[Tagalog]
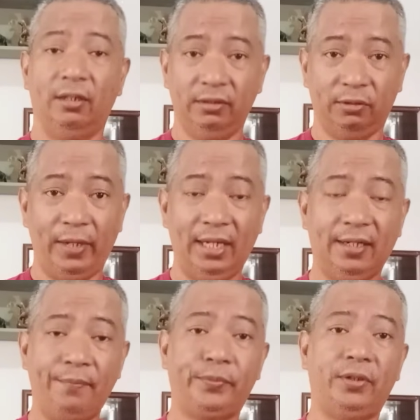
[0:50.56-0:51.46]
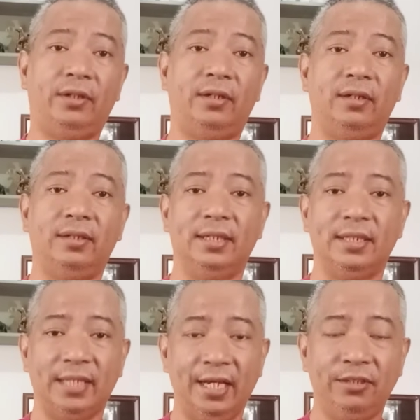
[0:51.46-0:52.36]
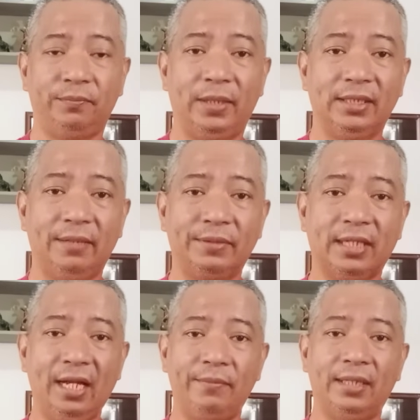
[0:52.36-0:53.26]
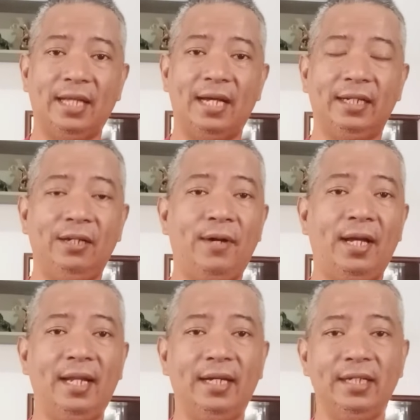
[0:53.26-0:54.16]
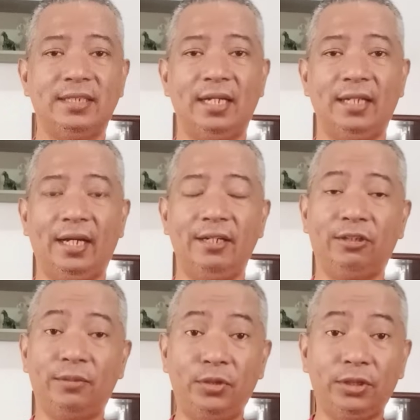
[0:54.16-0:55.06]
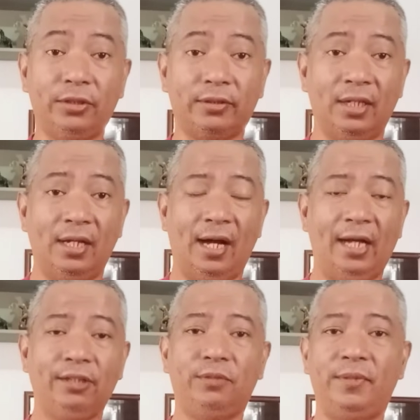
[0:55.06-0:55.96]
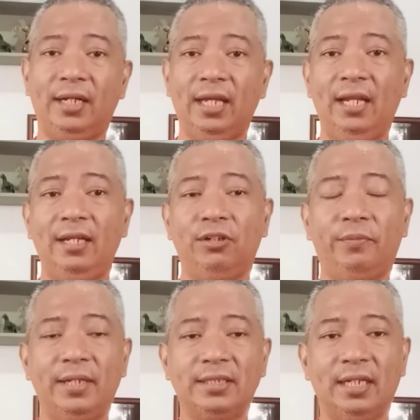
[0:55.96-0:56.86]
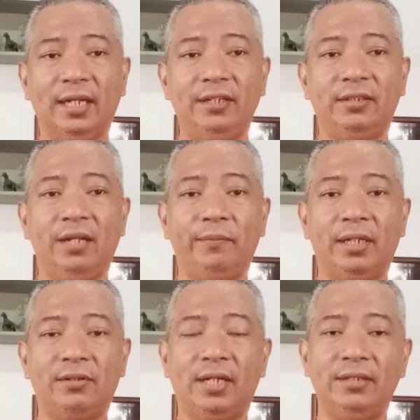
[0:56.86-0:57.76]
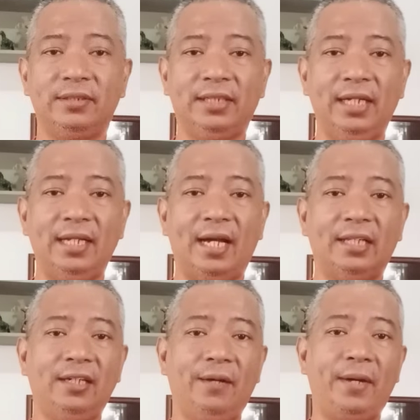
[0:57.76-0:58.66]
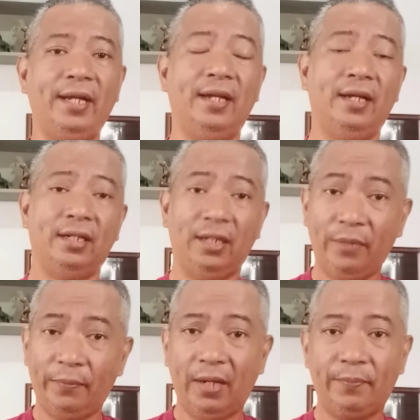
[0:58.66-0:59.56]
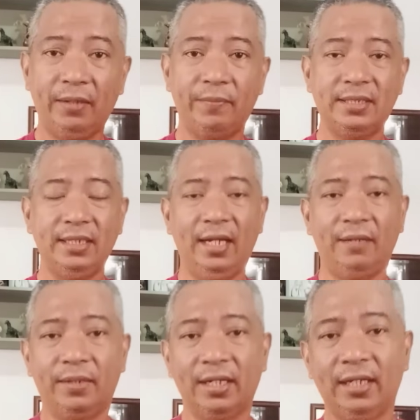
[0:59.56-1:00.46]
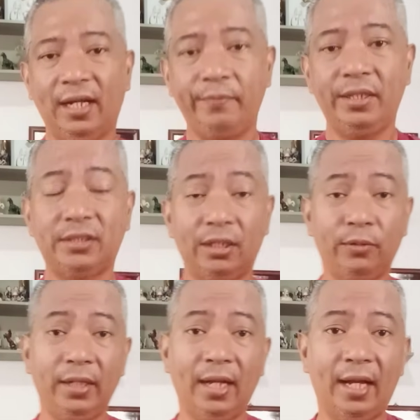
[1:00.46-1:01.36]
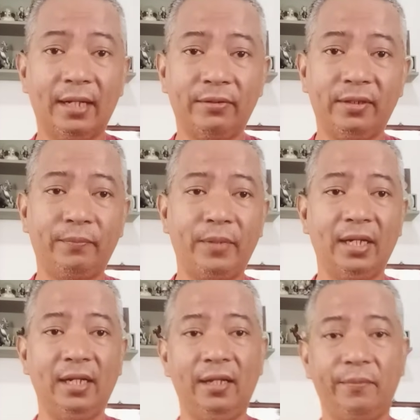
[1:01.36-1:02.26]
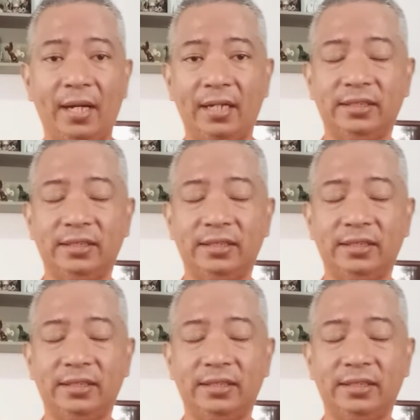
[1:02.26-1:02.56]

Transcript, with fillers: Welcome po sa inyong pag-subscribe at harinawa, lagi sana kayong tumutok at tumangkili ko pang sa gayon ay meron kayong giya at gabay na mapapagbasihan magagamit sa tuwing araw ng paglilibang.